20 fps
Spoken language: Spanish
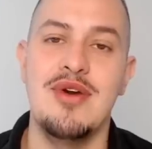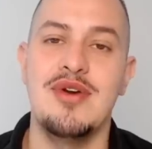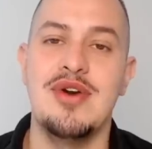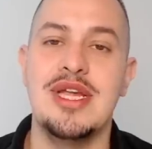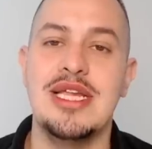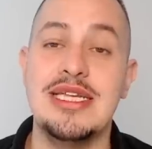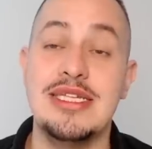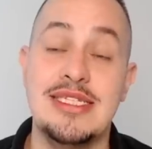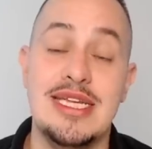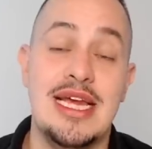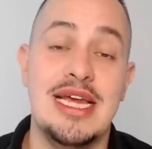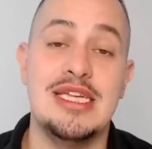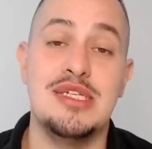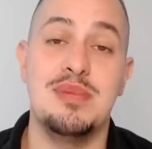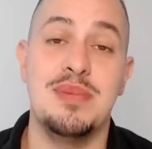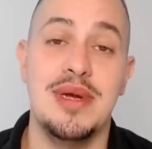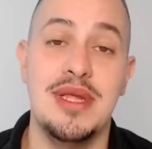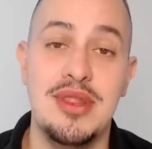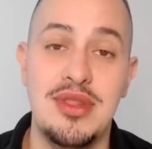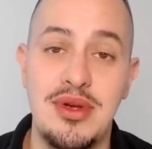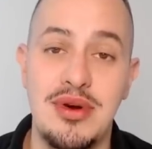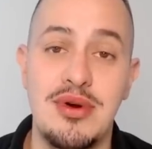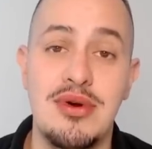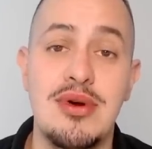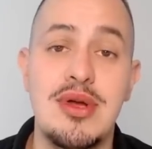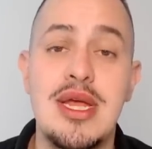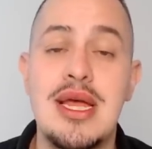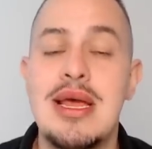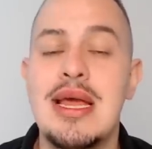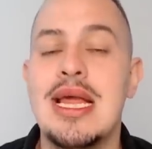eh, se expandió
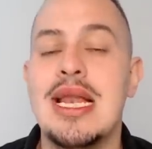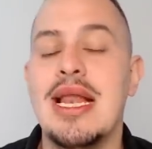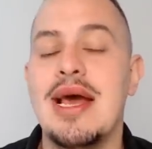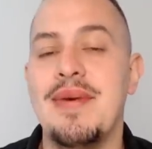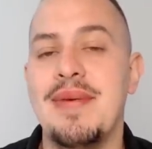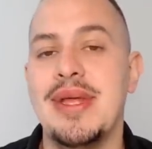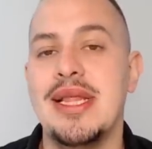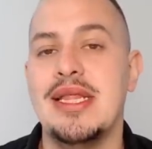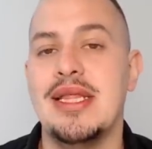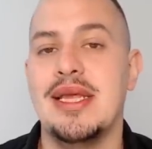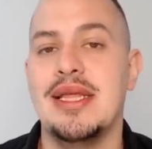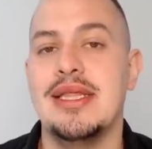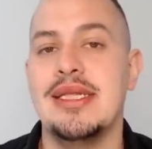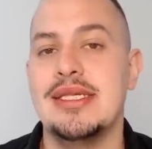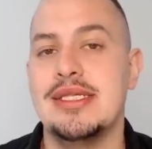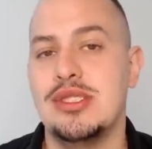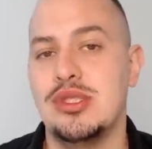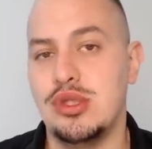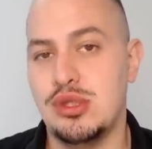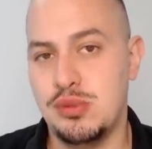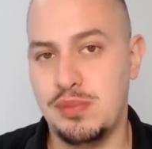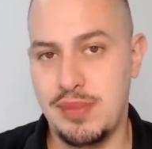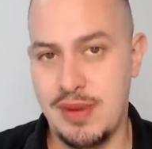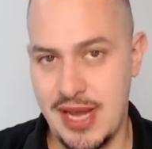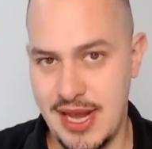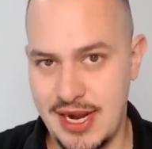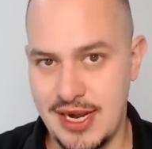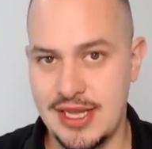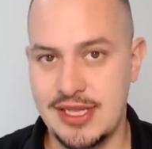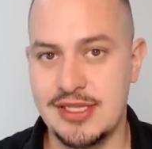la venta de estos
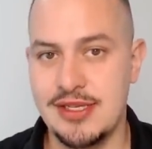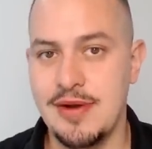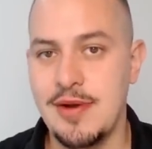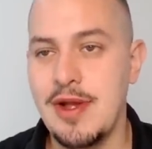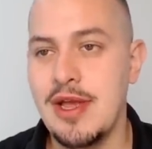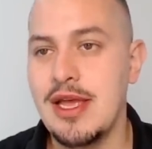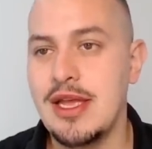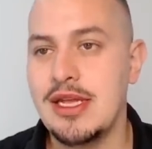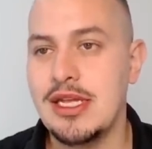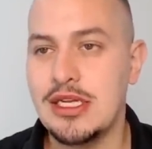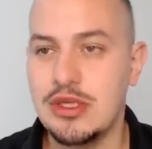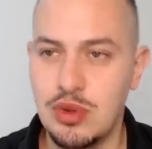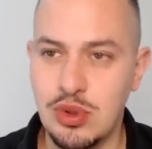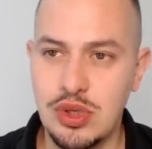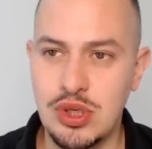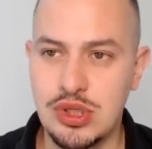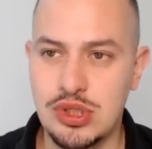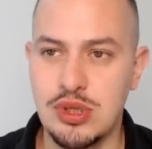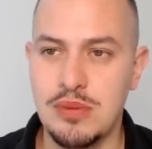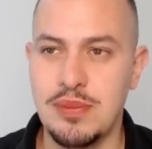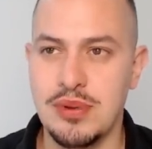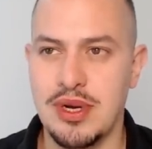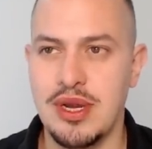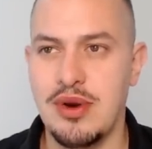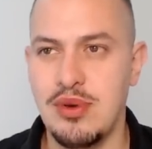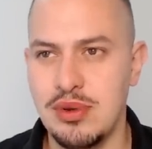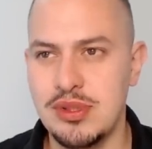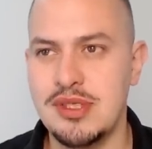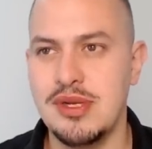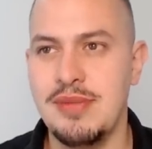panes. Y es curioso porque
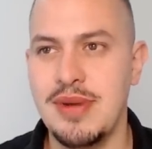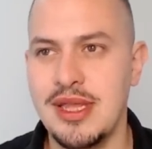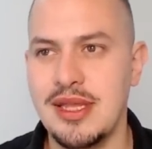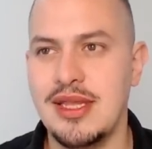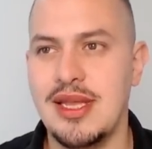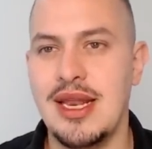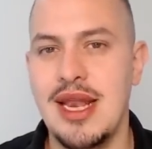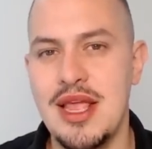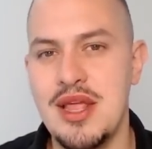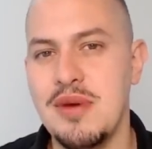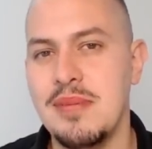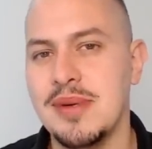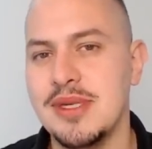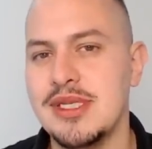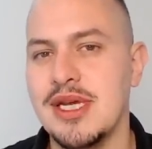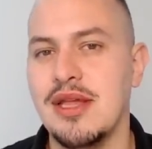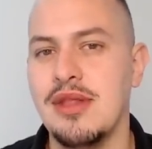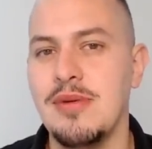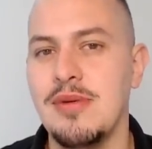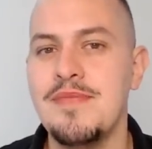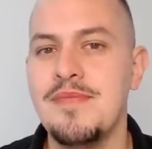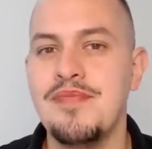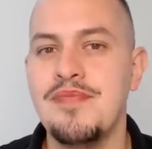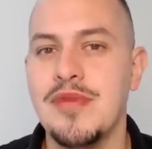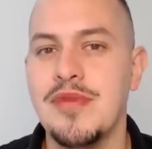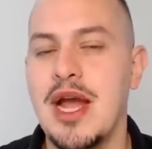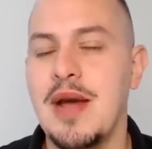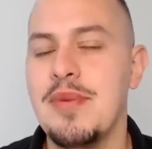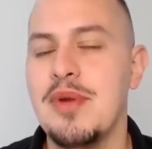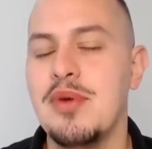justamente el año pasado
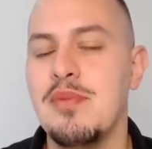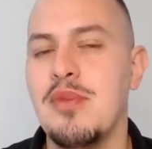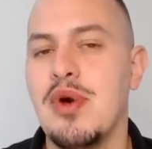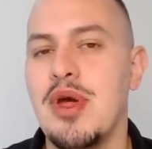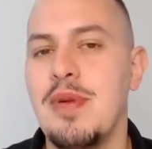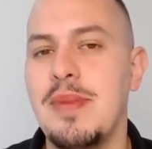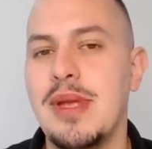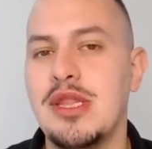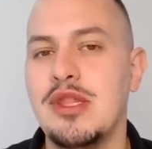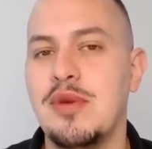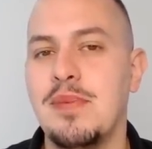había un movimiento